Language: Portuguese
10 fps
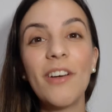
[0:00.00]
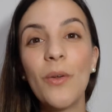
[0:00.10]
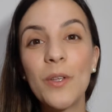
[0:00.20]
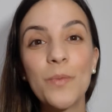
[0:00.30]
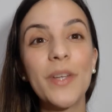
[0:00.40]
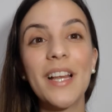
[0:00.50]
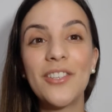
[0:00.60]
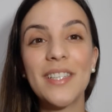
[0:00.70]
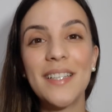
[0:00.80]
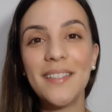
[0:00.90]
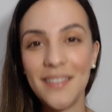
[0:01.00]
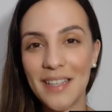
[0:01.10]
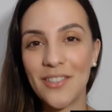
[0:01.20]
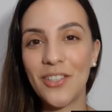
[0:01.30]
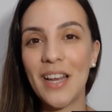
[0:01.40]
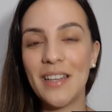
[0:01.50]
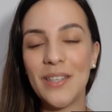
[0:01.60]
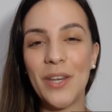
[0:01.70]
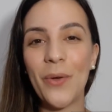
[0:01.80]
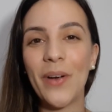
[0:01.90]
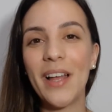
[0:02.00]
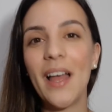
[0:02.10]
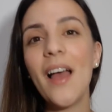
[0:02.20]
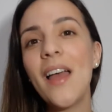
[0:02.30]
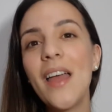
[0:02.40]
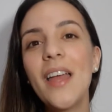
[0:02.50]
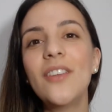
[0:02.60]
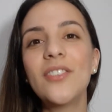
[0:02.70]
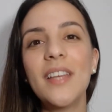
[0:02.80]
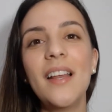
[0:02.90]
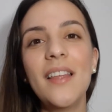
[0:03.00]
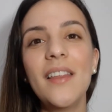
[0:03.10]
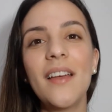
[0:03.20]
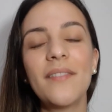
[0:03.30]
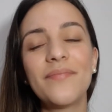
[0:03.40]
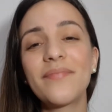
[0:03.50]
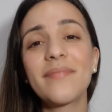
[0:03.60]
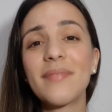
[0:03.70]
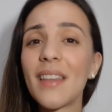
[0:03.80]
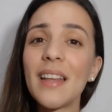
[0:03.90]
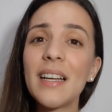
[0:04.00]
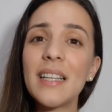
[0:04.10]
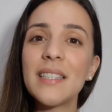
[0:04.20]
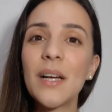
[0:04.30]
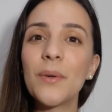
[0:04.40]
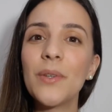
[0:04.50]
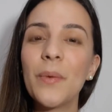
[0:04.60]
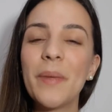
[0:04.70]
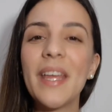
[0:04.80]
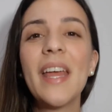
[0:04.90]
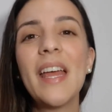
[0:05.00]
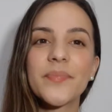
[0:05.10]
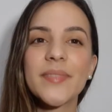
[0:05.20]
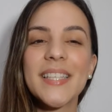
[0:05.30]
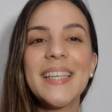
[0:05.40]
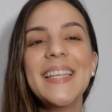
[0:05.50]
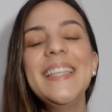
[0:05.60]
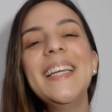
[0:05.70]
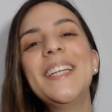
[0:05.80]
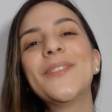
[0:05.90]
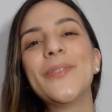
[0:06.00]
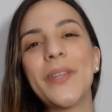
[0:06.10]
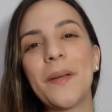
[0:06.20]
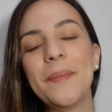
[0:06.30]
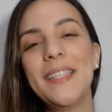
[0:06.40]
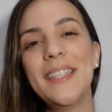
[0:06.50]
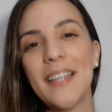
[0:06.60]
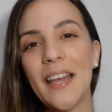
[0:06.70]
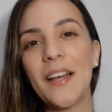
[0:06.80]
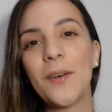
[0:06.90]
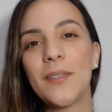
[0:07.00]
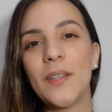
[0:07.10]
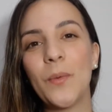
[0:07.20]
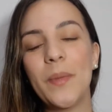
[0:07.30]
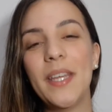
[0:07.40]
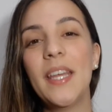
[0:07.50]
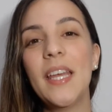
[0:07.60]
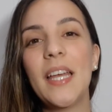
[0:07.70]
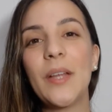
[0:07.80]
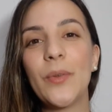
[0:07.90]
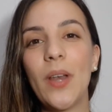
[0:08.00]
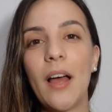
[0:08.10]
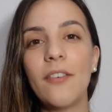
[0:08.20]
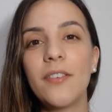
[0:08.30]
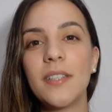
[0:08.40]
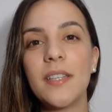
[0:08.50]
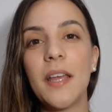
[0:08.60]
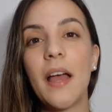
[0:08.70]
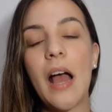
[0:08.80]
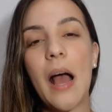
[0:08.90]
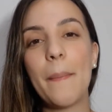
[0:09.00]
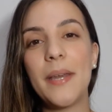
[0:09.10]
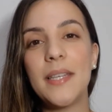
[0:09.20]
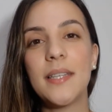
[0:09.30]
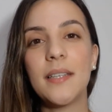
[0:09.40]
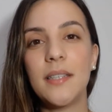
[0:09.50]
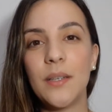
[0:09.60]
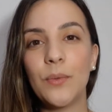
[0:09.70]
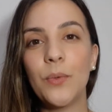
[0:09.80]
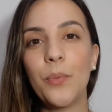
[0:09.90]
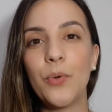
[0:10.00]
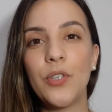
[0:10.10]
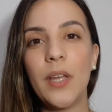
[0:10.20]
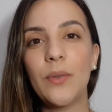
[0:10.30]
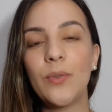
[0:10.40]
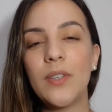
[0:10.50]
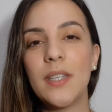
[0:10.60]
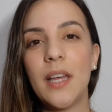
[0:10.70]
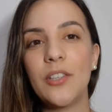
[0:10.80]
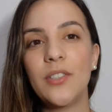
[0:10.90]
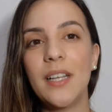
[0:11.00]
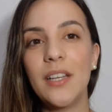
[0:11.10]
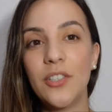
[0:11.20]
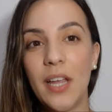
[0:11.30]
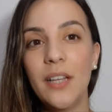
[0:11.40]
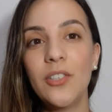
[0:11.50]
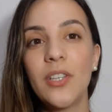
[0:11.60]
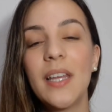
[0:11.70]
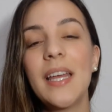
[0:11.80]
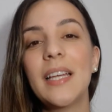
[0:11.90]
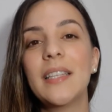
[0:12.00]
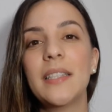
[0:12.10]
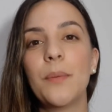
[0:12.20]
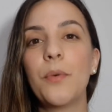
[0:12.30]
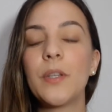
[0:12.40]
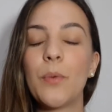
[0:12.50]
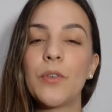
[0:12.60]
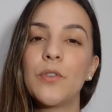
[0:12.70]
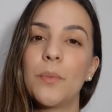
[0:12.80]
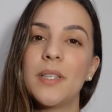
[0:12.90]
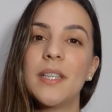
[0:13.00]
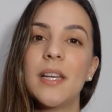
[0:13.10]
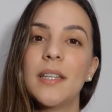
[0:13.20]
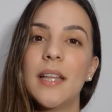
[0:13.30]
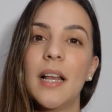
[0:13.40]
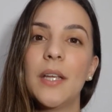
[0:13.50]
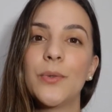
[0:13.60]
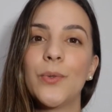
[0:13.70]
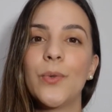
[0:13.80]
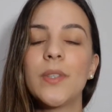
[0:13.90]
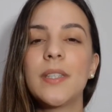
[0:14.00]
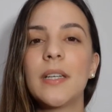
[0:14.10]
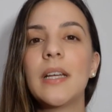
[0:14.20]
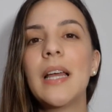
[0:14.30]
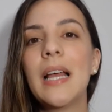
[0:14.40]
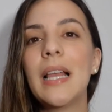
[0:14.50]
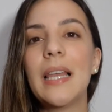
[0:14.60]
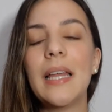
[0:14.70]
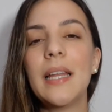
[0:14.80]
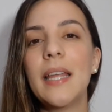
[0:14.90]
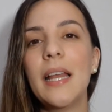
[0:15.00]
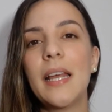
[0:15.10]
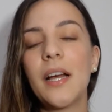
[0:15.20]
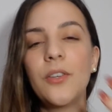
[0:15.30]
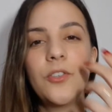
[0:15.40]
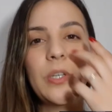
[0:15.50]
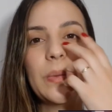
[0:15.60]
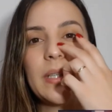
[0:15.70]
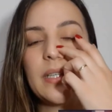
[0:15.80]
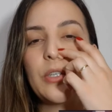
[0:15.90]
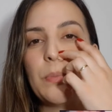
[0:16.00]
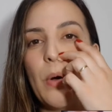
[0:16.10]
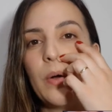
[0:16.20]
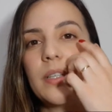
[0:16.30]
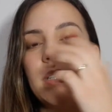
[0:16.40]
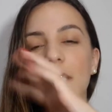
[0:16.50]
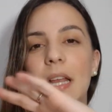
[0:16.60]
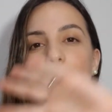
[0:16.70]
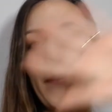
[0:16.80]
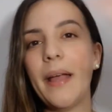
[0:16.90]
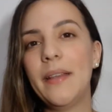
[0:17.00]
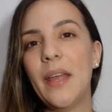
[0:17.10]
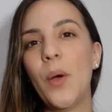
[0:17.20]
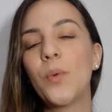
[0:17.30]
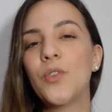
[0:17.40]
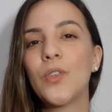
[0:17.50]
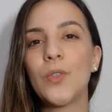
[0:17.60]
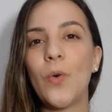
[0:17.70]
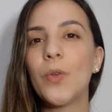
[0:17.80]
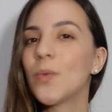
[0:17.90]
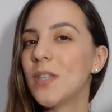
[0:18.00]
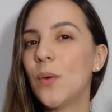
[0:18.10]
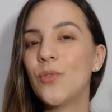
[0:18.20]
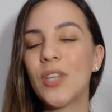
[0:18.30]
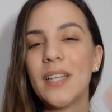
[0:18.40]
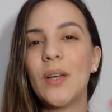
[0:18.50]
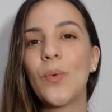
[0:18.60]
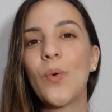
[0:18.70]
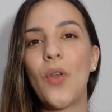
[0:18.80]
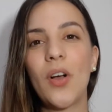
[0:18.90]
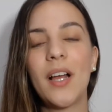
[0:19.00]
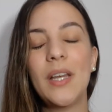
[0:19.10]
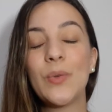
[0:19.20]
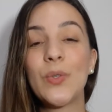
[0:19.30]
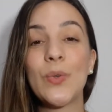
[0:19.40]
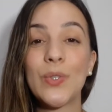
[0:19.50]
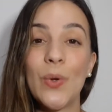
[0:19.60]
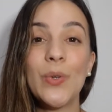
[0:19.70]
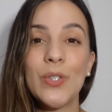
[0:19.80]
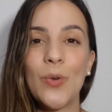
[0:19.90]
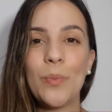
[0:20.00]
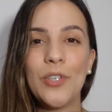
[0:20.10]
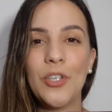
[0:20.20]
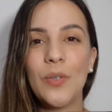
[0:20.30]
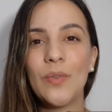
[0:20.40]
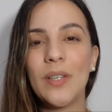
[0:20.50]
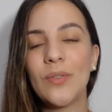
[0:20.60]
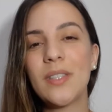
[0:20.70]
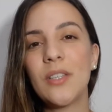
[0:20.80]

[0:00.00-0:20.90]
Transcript: falou isso, porque ele tinha certeza de que eles iriam ganhar e de que ele iria casar com a Naomi. E aí o dorama encerra com a Naomi indo lá fazer a apresentação do projeto de cidade inteligente, né? Depois mostra uma cena dela e do Doçan lá naquele cantinho da sandbox, naquele painel de sonhos, né, onde cada um coloca ali o seu sonho, o seu objetivo dentro da